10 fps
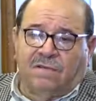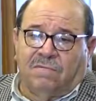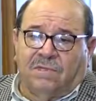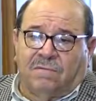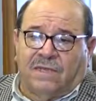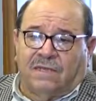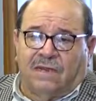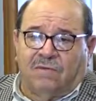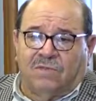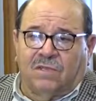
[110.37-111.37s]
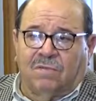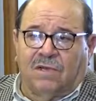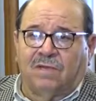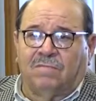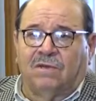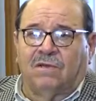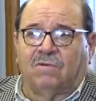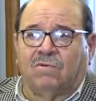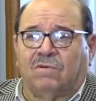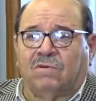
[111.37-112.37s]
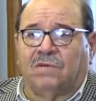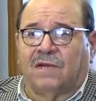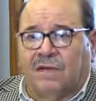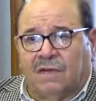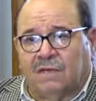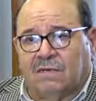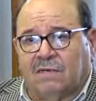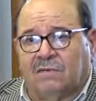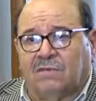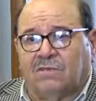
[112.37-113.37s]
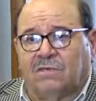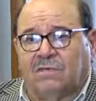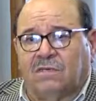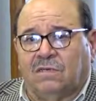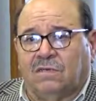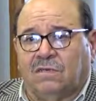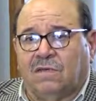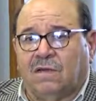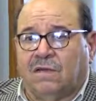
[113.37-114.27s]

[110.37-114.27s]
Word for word: بطبيعة الحال المتابعة كما قلت بقلق شديد